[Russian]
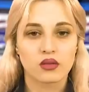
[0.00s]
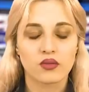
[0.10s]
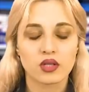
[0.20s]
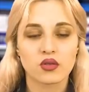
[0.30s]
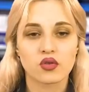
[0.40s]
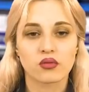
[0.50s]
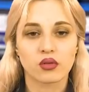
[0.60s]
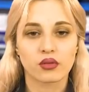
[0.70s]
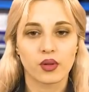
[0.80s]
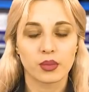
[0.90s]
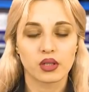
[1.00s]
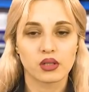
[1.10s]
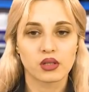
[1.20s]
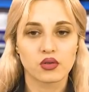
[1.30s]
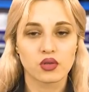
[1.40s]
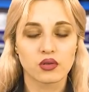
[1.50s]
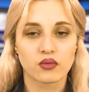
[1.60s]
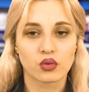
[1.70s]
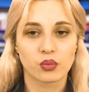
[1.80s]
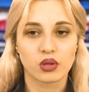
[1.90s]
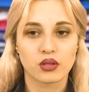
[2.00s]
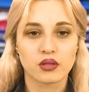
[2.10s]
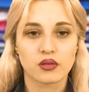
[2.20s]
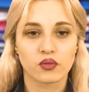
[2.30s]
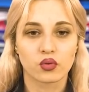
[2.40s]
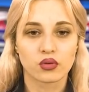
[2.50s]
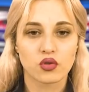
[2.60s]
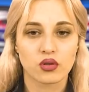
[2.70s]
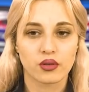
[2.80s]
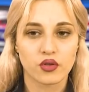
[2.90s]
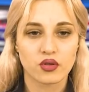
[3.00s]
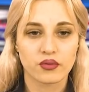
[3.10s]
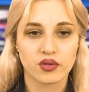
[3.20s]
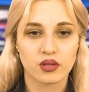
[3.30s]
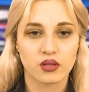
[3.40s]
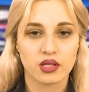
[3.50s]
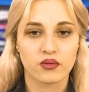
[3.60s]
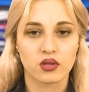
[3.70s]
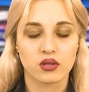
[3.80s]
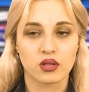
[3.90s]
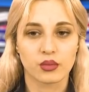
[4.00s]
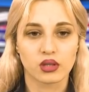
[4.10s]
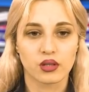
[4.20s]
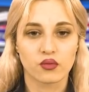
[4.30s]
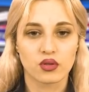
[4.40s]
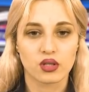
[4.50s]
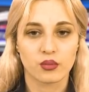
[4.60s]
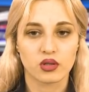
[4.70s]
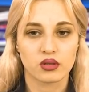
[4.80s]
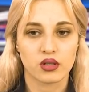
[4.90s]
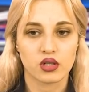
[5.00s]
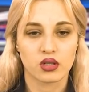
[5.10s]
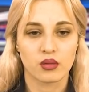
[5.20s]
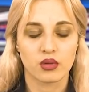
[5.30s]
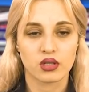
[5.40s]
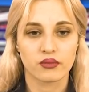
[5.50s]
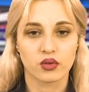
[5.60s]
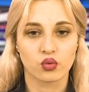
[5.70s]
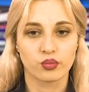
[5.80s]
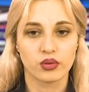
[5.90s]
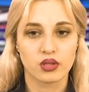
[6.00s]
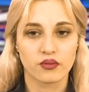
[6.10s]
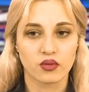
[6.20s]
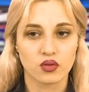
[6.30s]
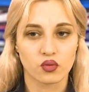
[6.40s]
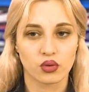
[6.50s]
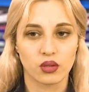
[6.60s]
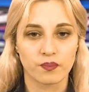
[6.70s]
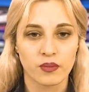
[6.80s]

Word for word: 24 апреля 1915 года человечество стало свидетелем одного из самых страшных массовых убийств в истории.